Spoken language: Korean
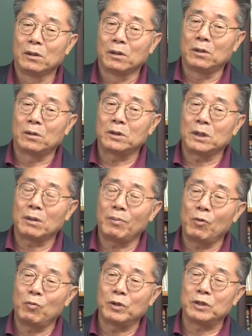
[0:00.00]
그 어떻게
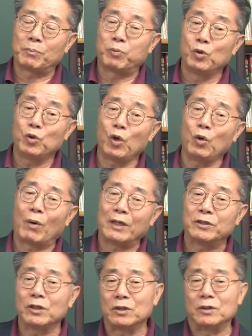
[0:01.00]
보면 이제 불교의
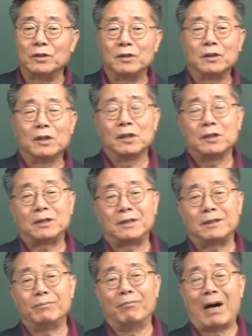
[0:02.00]
완성은
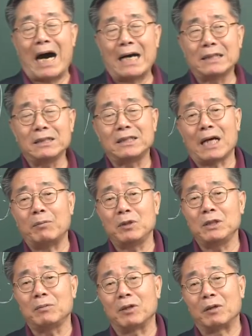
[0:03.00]
말은
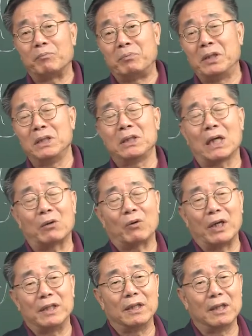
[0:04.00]
자비지만 비자로
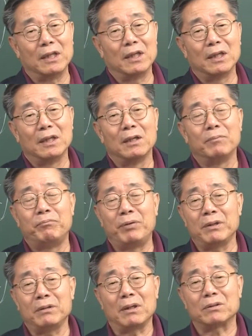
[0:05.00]
가야 돼.
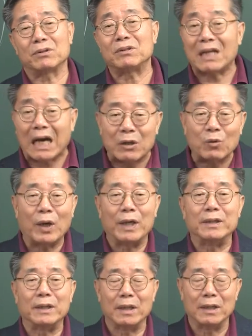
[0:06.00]
비극에서 자러
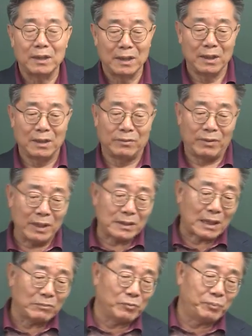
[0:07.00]
가야 돼. 내
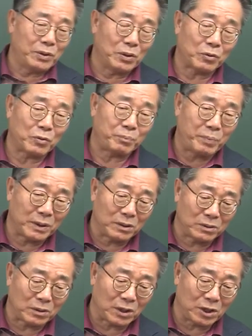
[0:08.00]
삶은 비록
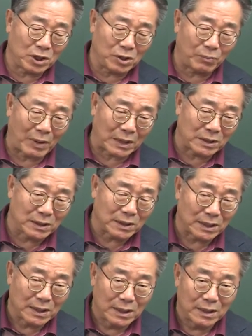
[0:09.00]
비극적이지만은
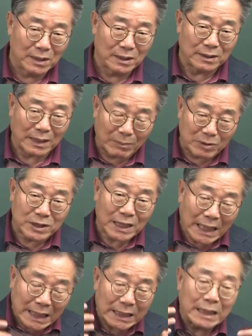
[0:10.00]
남을
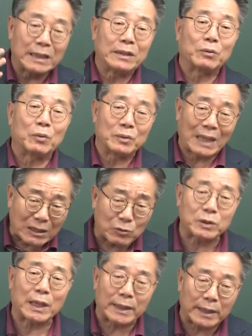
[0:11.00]
사랑해야 되고 나도
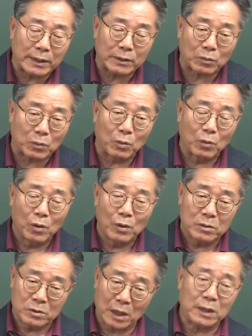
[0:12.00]
사랑해야 되고
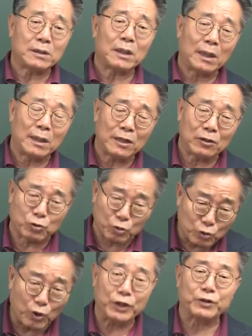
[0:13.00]
자기 사랑하는 게
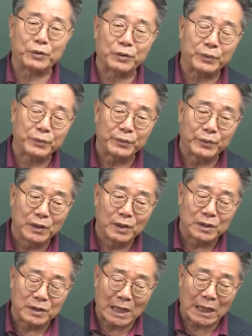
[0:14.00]
중요하죠.
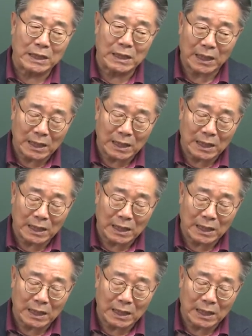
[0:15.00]
자기